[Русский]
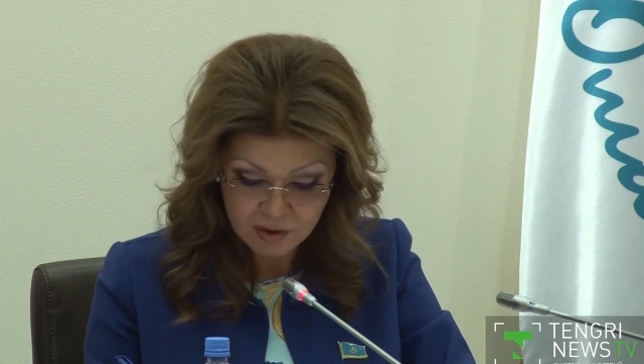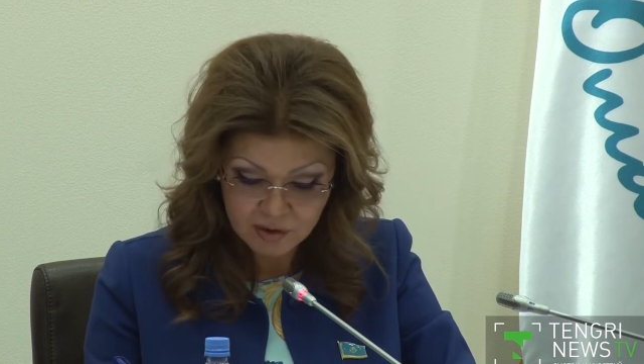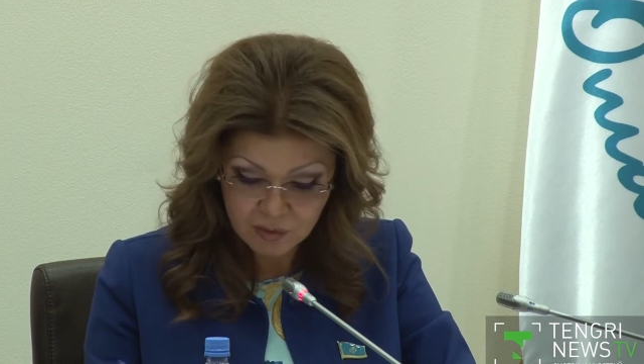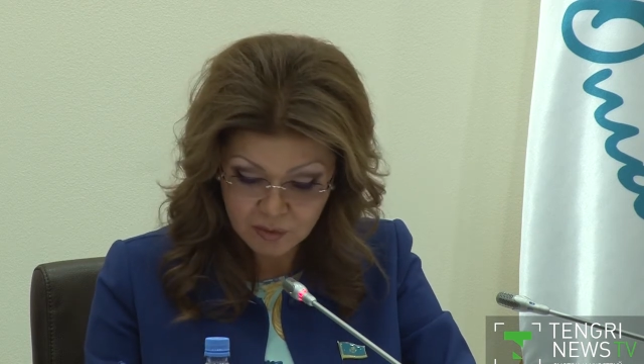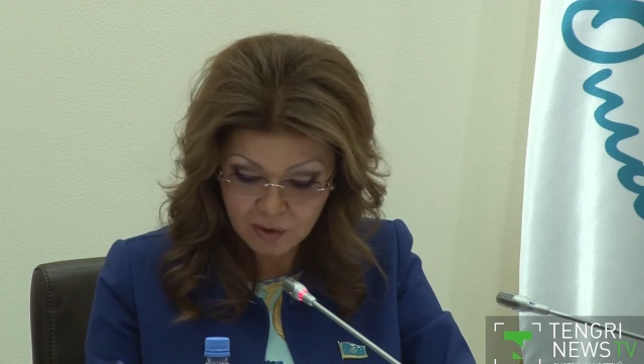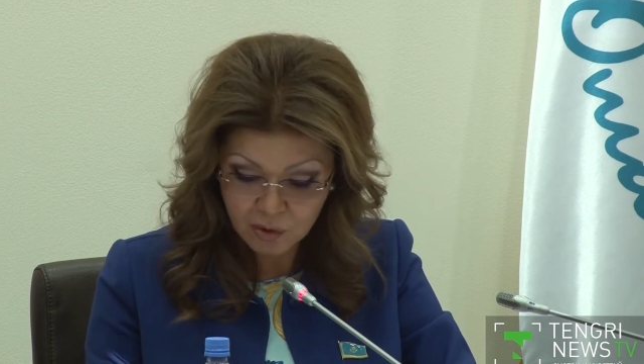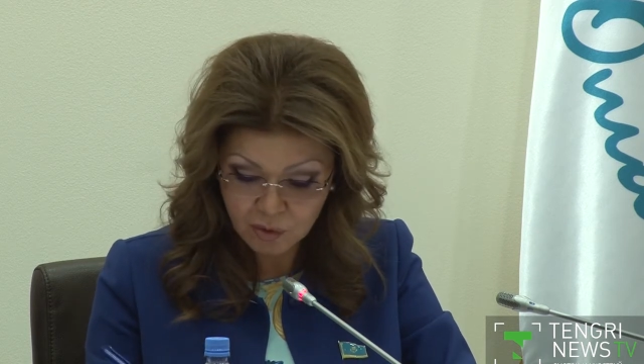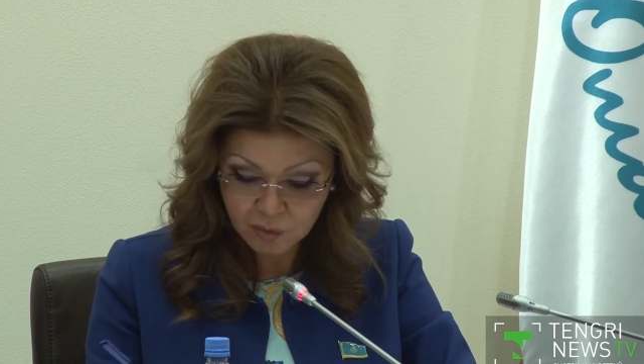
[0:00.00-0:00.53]

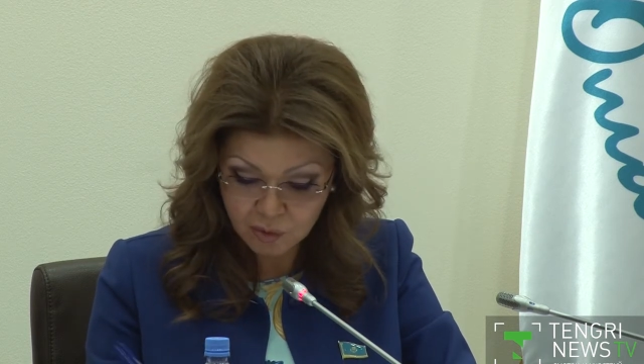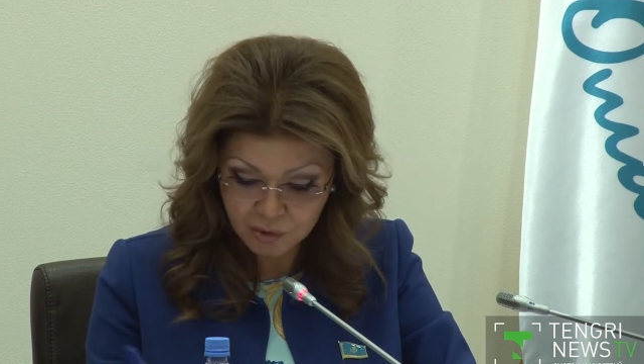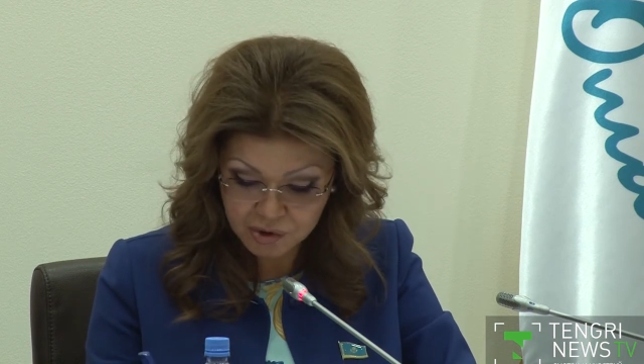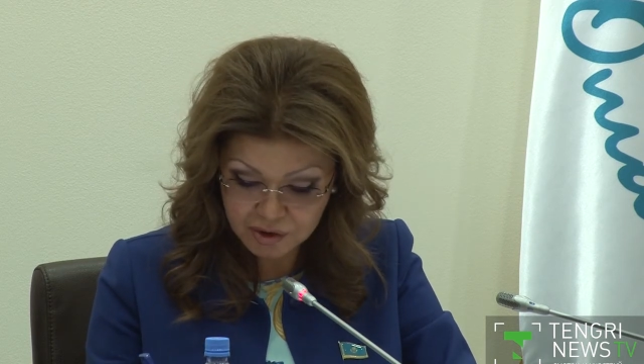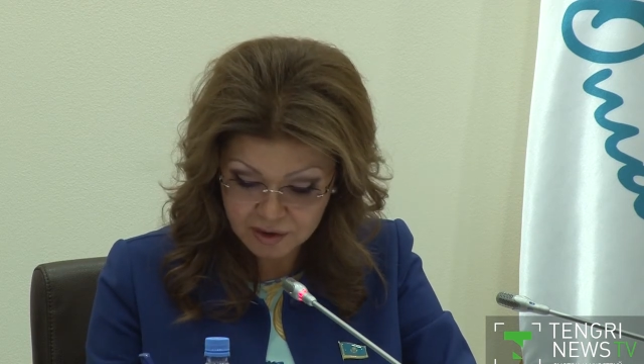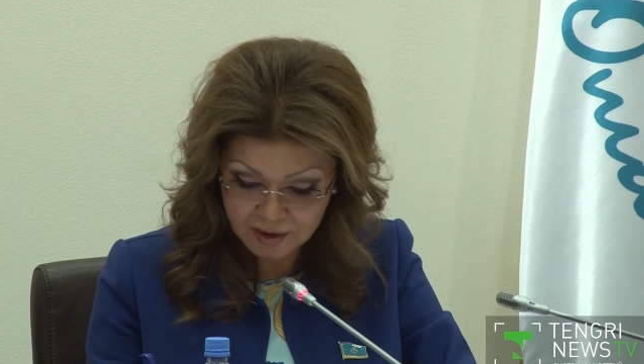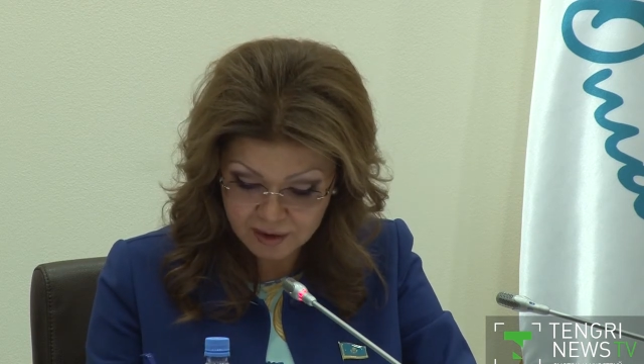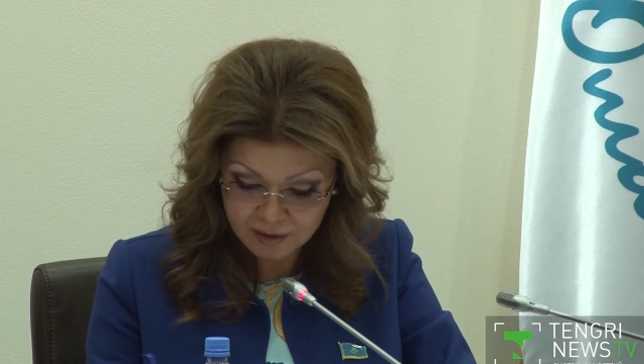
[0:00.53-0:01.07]
Теперь
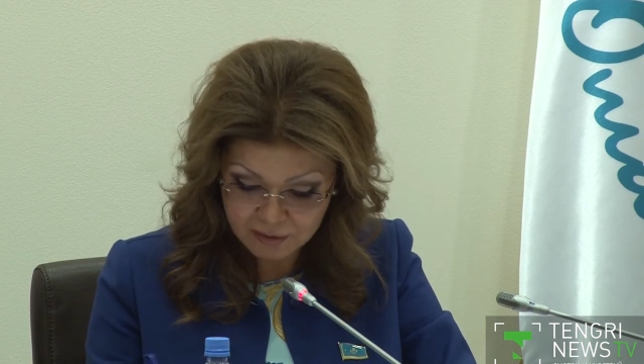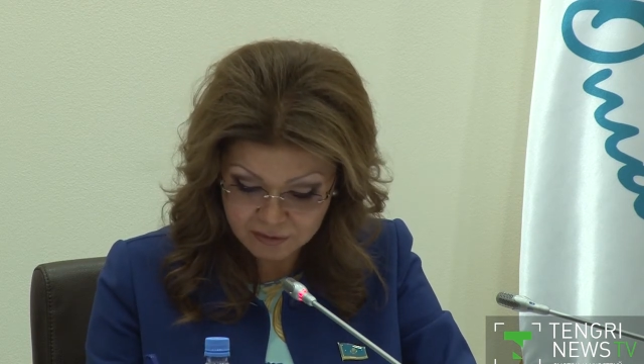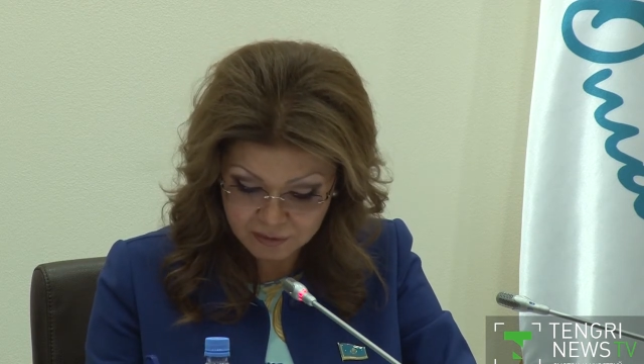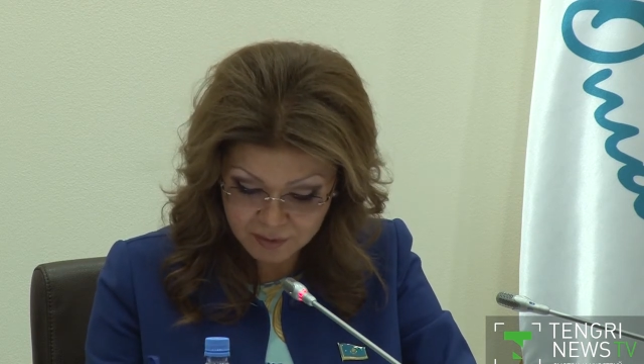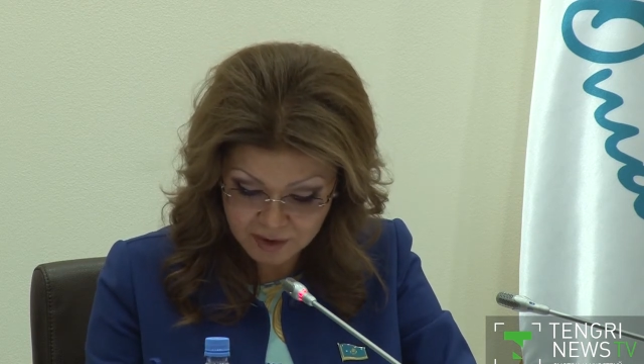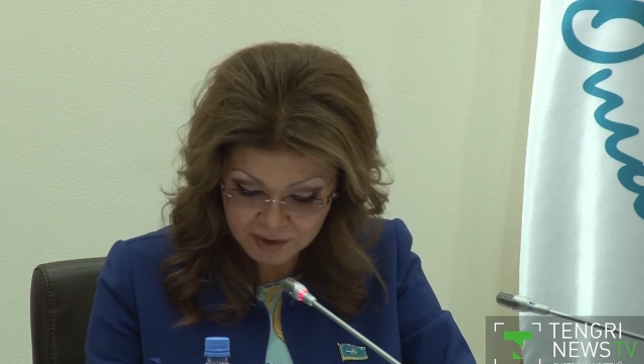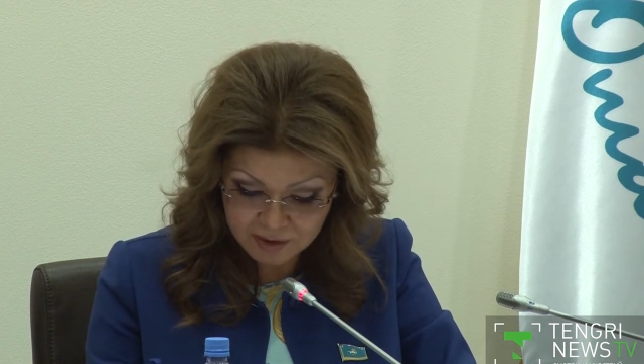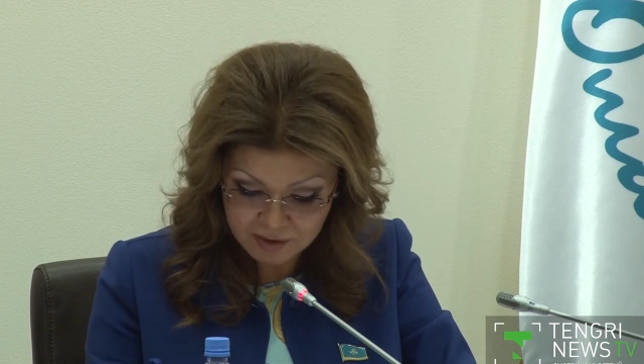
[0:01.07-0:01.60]
умножила в
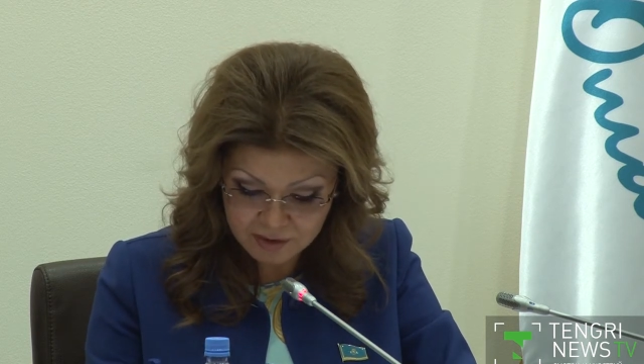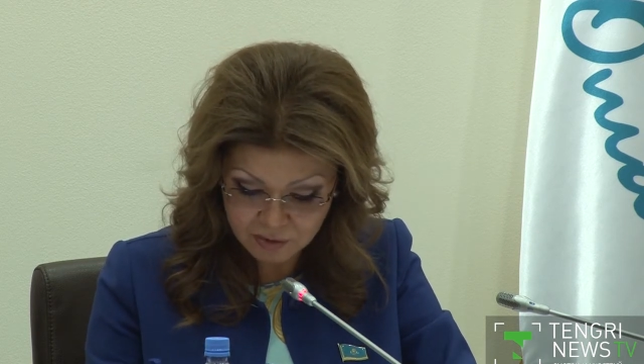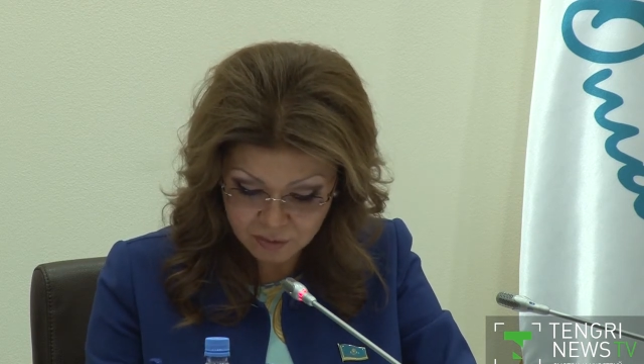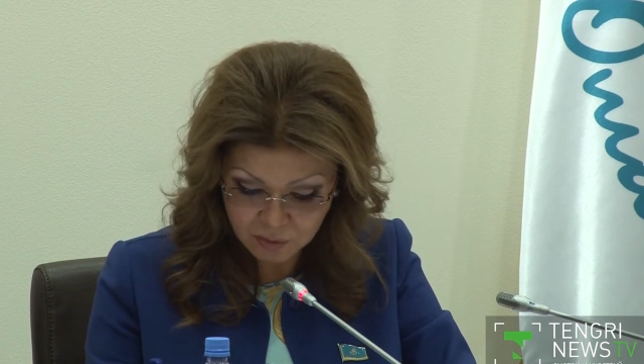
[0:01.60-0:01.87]
месяц,